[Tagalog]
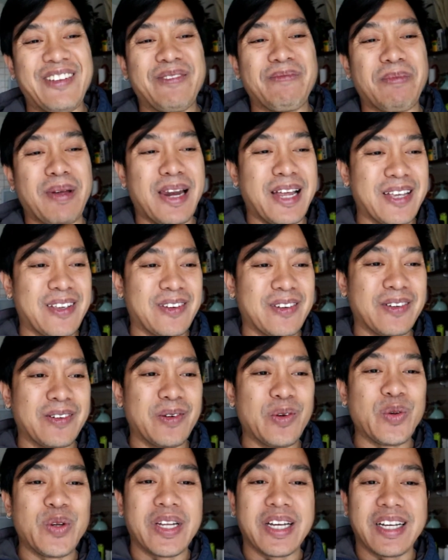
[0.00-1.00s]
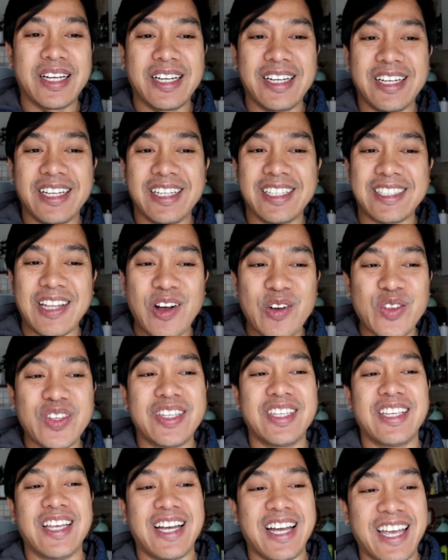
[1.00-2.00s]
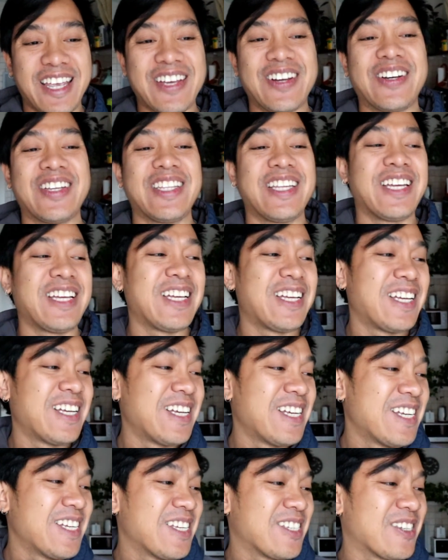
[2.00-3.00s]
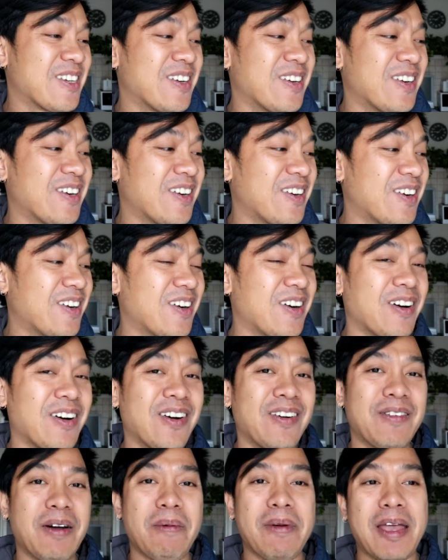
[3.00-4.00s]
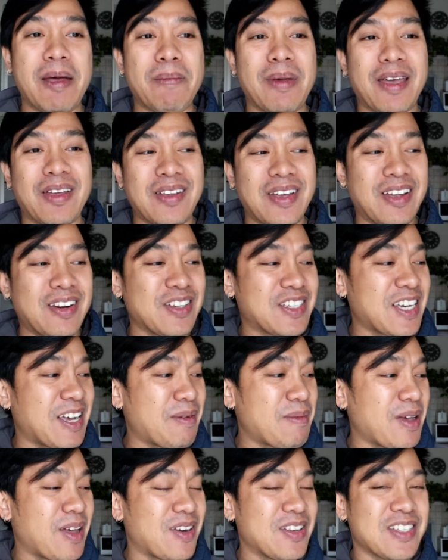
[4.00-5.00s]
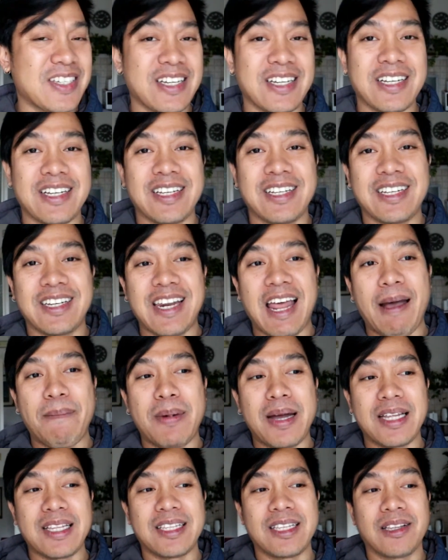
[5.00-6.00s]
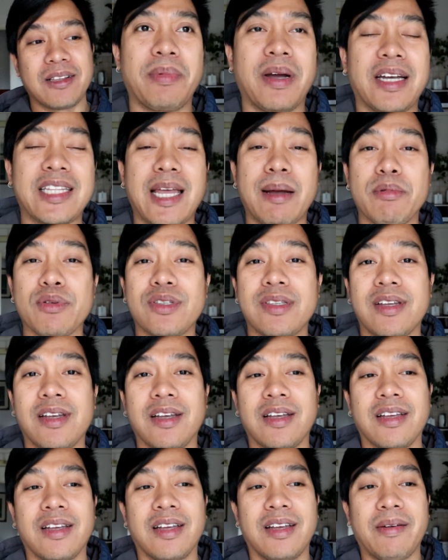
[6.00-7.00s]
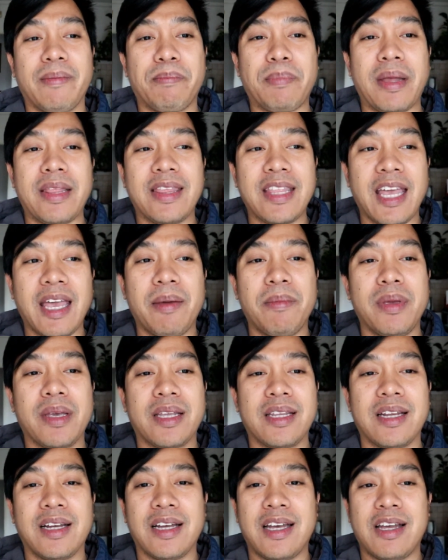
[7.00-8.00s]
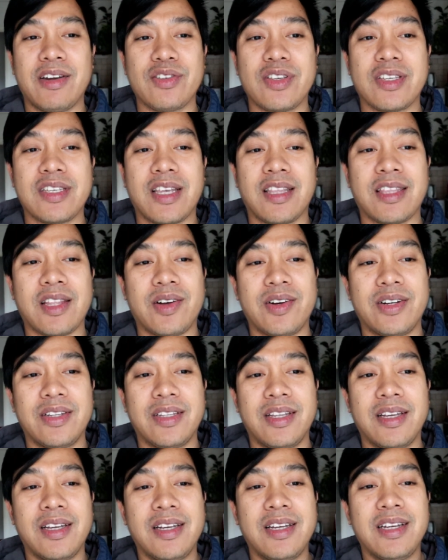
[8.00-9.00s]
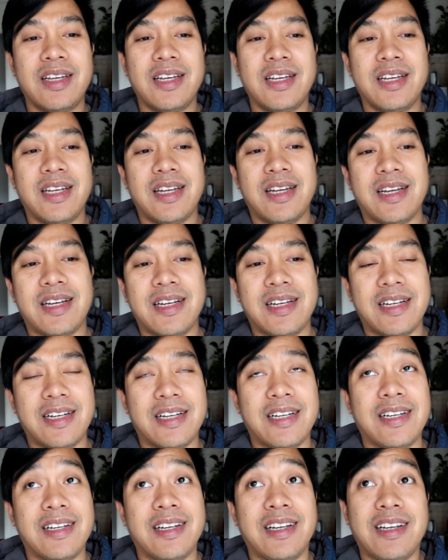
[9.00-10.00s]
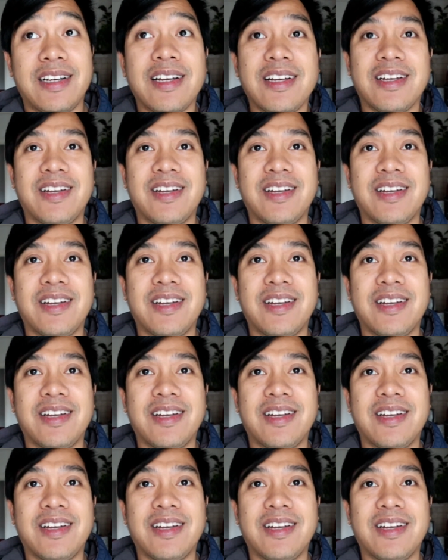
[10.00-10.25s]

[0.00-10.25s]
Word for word: ayun pa lang yung unang taon niya ngayon. So, mamaya may ano siya, mayroon siyang laban. Pagkatapos ng pandemic ng halos isang taon, uh,